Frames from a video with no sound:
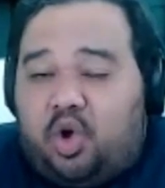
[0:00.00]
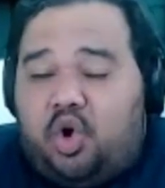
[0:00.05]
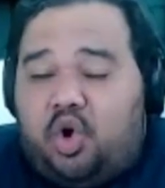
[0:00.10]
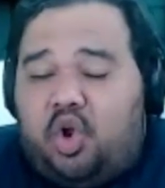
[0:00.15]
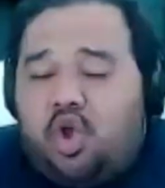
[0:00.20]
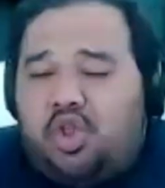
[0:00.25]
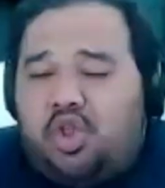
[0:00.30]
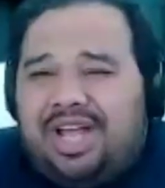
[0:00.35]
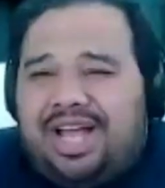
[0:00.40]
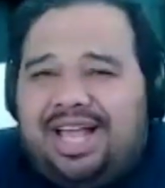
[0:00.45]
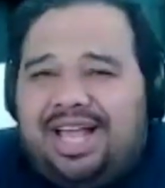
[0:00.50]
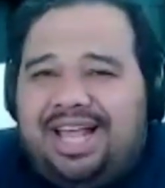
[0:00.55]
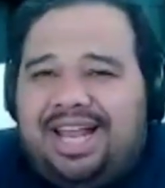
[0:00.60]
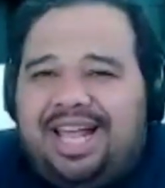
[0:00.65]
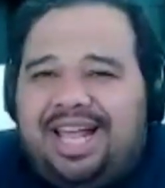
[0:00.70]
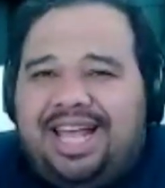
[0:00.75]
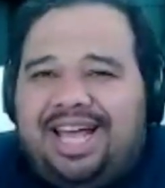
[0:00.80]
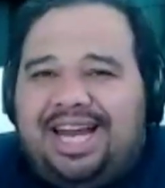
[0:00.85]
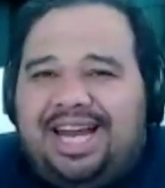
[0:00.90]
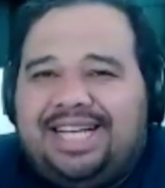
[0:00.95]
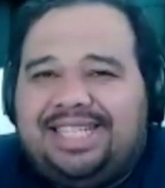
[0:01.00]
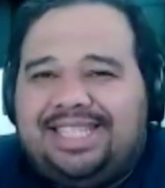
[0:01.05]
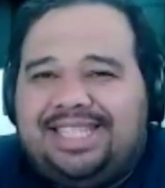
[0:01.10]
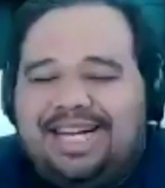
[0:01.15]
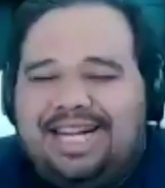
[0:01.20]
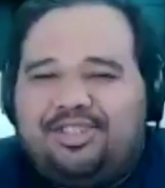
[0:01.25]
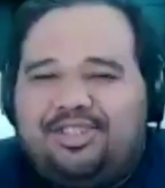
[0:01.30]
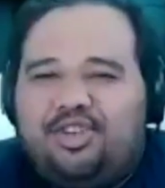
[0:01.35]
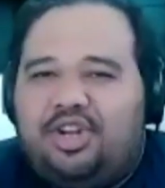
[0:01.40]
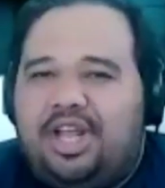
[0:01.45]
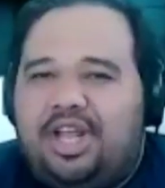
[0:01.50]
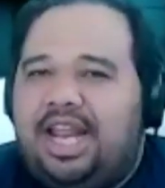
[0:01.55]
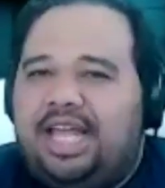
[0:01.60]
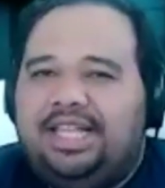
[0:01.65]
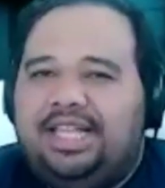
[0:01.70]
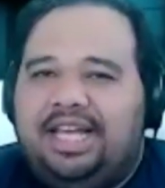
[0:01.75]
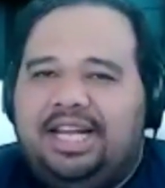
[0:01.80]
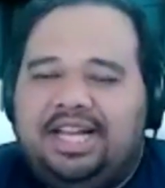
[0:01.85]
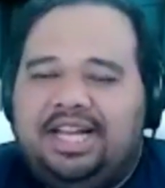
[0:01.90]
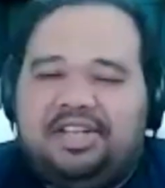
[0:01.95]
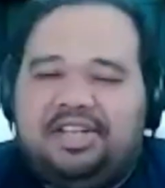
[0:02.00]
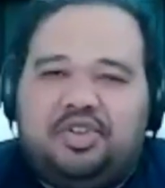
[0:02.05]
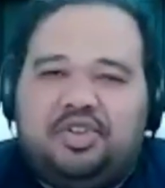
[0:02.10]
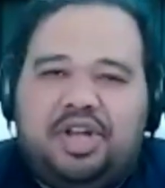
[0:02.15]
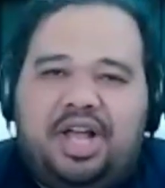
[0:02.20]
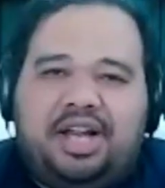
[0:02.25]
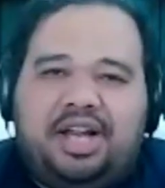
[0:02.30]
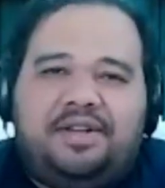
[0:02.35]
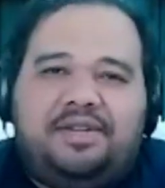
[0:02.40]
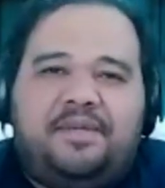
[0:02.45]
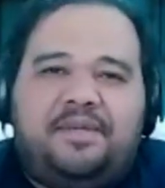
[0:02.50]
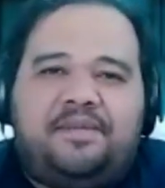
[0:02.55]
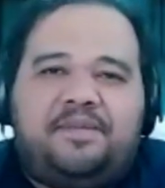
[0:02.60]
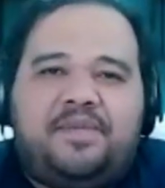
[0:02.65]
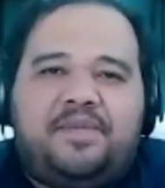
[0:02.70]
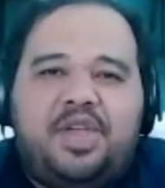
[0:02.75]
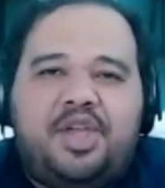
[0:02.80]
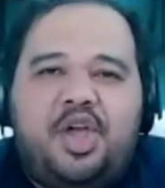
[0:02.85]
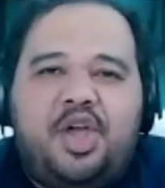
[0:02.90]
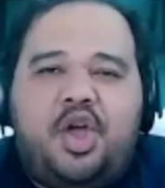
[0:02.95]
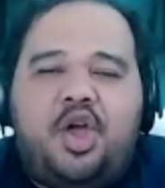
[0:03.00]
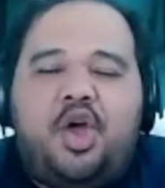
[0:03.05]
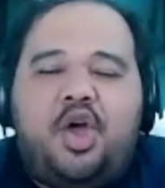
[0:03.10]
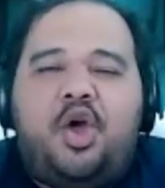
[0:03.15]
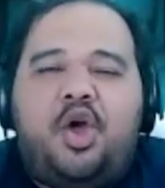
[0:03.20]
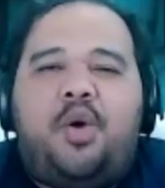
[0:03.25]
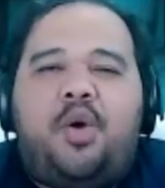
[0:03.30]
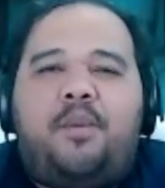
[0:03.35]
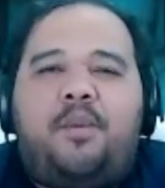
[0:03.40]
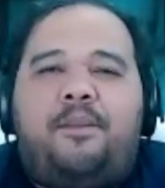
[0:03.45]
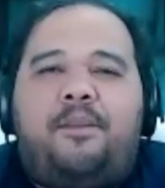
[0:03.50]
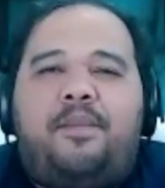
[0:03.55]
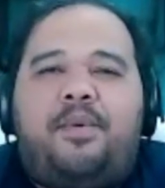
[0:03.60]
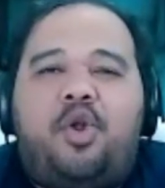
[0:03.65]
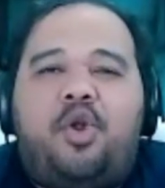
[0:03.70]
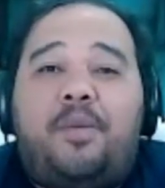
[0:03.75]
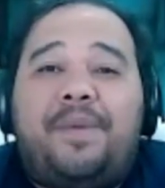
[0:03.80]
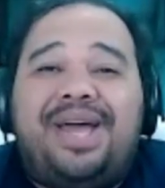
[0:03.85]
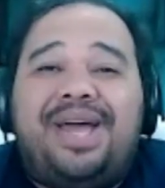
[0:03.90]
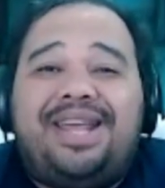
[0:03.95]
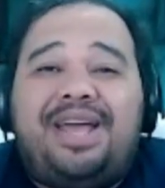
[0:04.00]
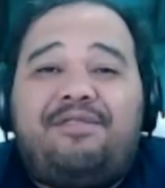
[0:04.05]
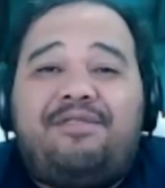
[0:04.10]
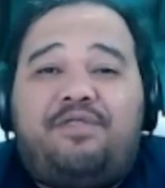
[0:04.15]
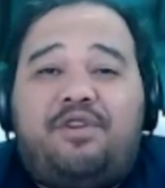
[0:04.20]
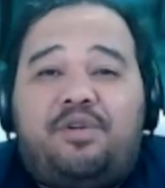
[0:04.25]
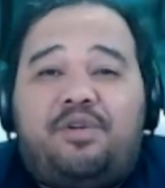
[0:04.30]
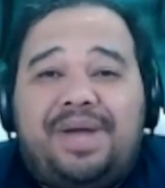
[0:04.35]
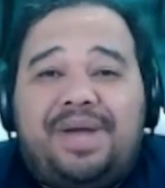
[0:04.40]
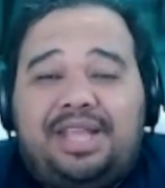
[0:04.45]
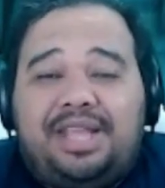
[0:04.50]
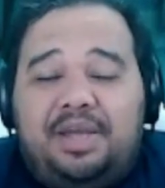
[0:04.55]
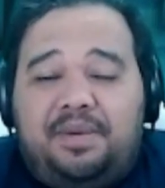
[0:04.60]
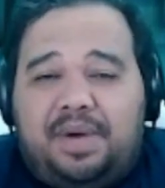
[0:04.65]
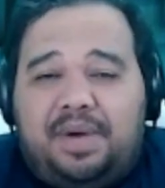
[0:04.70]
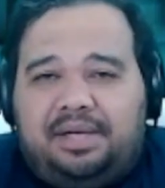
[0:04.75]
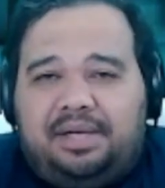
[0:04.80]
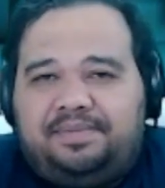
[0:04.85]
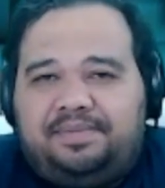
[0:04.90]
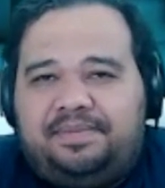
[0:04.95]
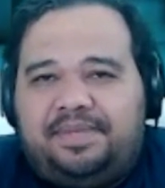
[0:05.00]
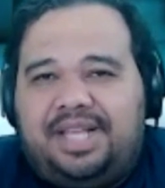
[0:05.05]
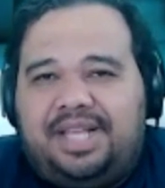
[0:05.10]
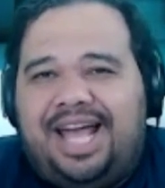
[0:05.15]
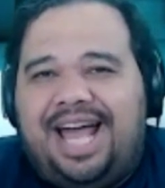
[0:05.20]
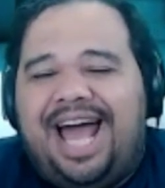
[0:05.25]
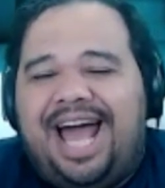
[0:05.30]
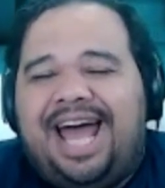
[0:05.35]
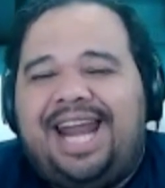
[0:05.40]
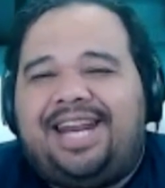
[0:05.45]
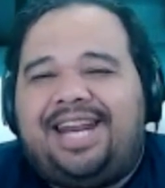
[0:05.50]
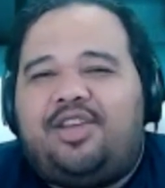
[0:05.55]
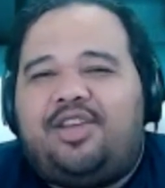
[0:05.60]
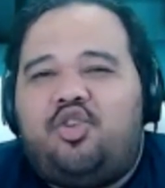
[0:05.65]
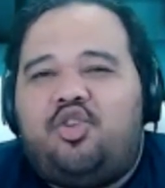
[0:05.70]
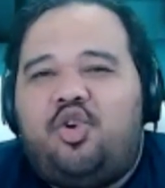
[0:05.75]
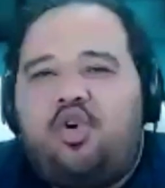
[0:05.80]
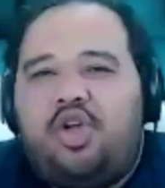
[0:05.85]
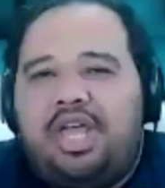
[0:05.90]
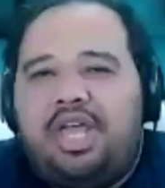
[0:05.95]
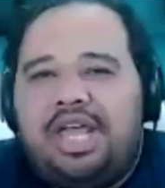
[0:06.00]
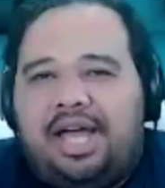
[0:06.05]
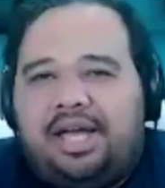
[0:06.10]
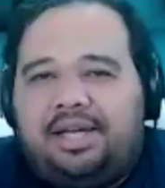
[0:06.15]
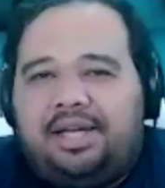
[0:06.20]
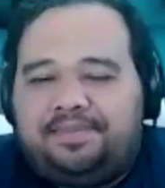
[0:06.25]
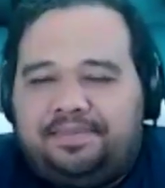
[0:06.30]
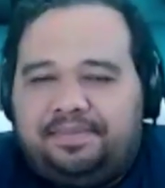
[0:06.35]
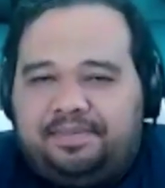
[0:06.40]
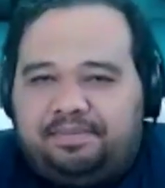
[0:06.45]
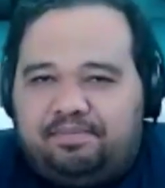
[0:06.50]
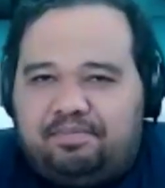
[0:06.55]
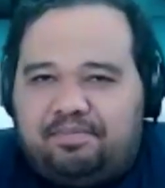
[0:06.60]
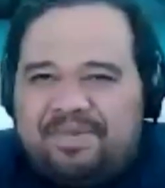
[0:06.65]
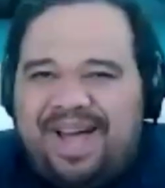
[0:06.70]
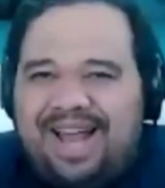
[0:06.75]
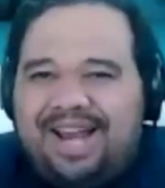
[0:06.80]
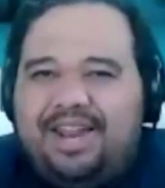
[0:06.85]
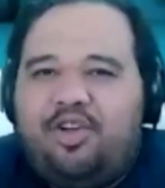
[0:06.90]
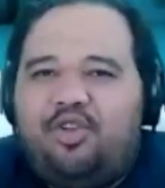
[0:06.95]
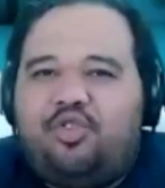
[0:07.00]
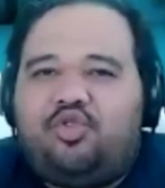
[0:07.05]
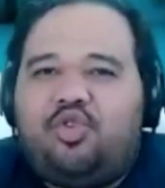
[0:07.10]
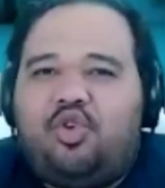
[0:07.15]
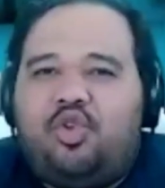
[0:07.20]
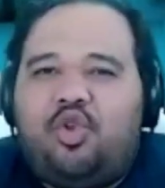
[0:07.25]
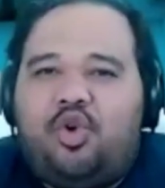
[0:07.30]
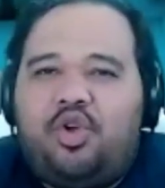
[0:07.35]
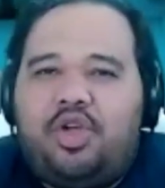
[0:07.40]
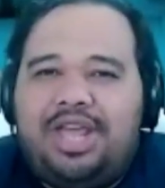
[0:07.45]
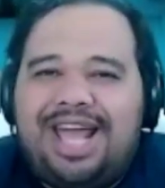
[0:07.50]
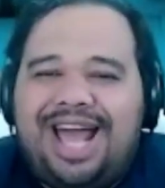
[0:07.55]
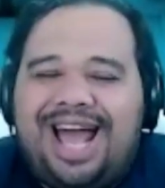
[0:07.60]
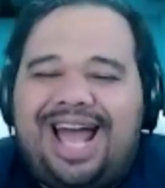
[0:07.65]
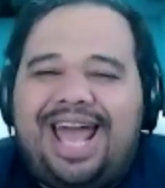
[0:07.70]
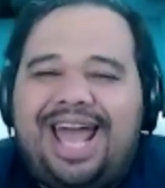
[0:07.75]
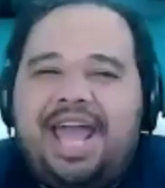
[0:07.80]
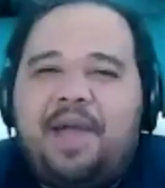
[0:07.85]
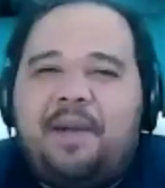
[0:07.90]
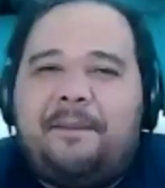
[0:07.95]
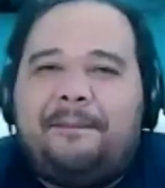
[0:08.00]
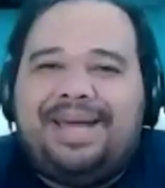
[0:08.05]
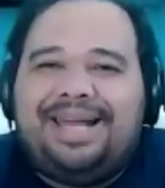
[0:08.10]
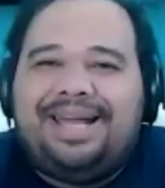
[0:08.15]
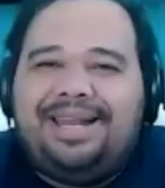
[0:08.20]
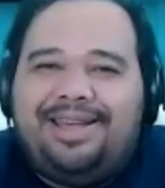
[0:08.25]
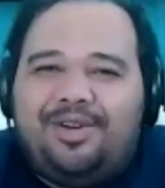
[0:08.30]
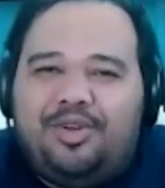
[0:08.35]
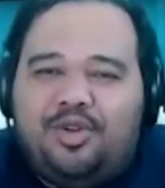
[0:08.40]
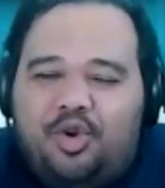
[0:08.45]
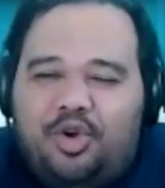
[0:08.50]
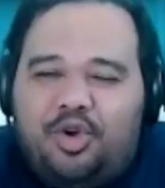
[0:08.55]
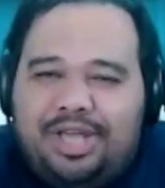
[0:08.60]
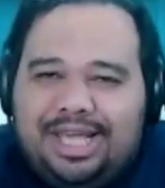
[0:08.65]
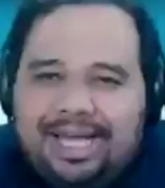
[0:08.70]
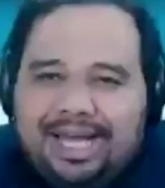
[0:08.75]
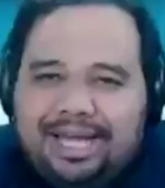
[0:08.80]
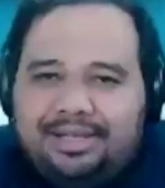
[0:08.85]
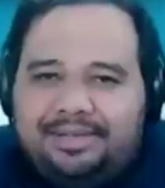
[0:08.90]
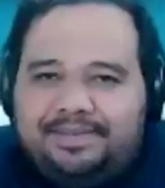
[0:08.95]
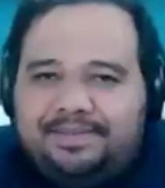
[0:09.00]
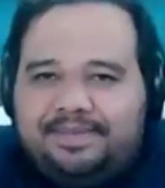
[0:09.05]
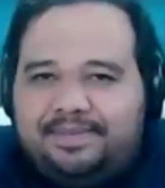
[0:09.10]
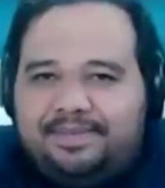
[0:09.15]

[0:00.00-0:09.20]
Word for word: crónica de la desgracia nacional e internacional. Plomería informativa, arqueología, paleontología, espeleología